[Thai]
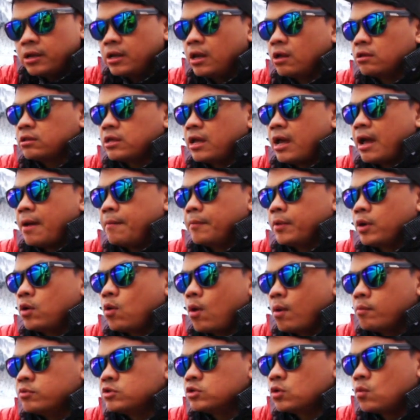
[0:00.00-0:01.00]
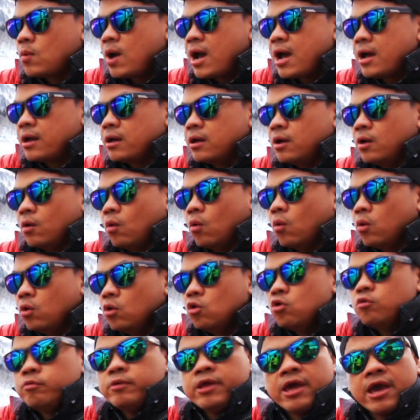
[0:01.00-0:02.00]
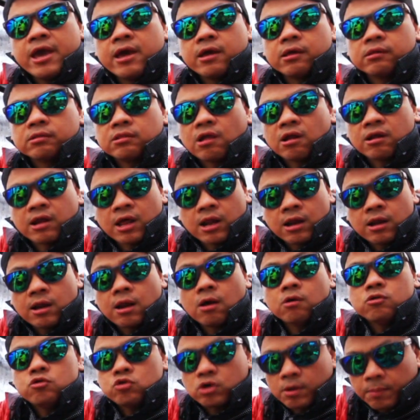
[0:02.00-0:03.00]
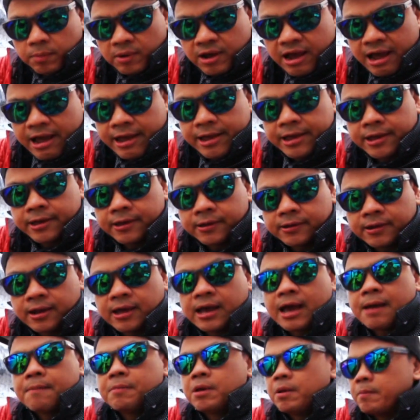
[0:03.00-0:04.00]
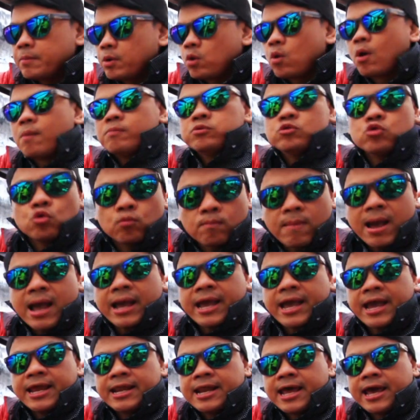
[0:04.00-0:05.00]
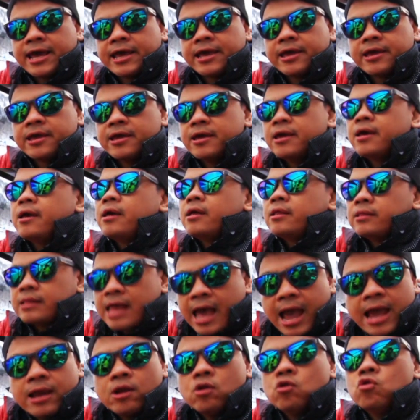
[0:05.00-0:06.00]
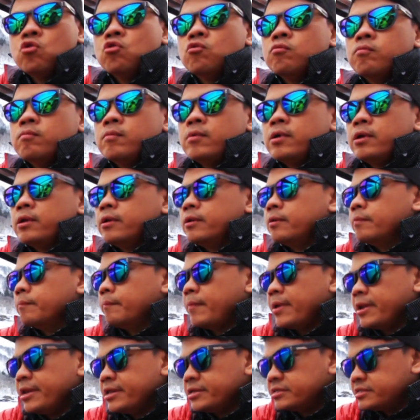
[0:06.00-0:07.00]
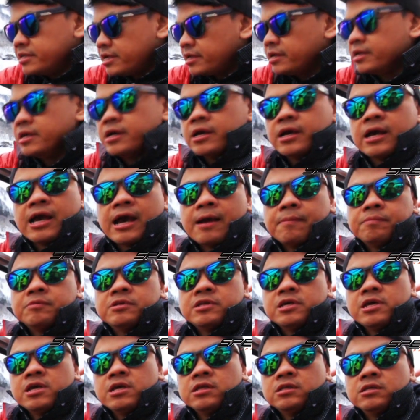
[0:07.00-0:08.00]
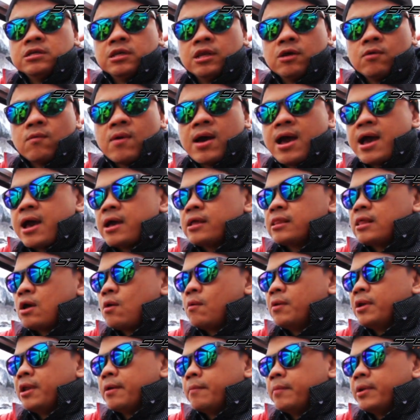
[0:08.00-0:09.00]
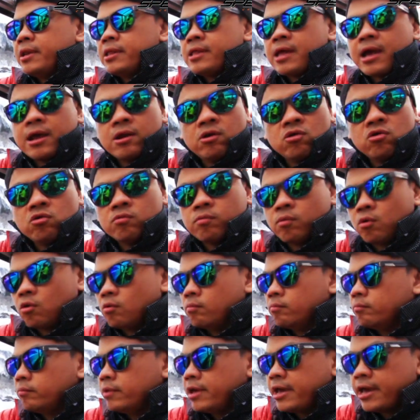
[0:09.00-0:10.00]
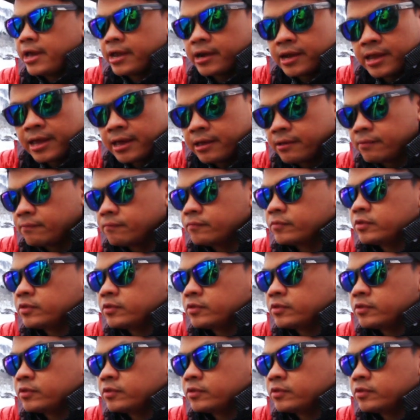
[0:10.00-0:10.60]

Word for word: เราจะทำให้ความรู้สึกว่าอู้รูปนี้ตอนนั้นเราอยู่กับใครนะครับ เรามีความสุขมากแค่ไหนถ่ายรูปเป็นอีกสิ่งหนึ่งครับ ที่ถือได้ว่าถ้าวันไหนไม่ได้ถ่ายรูปผมเองนะ